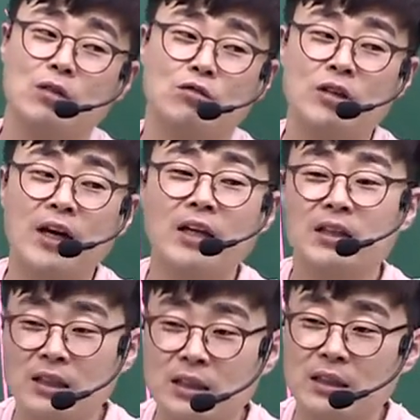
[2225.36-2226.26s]
위에
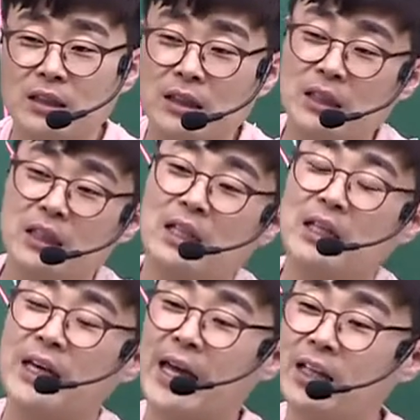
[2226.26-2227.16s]
있는
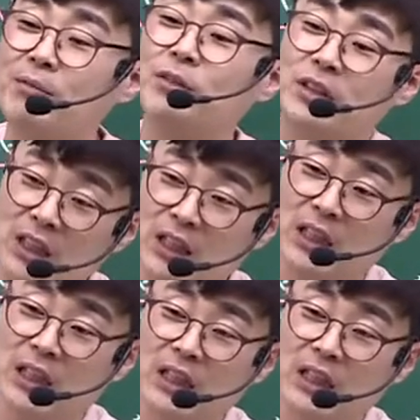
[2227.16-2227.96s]
개념들이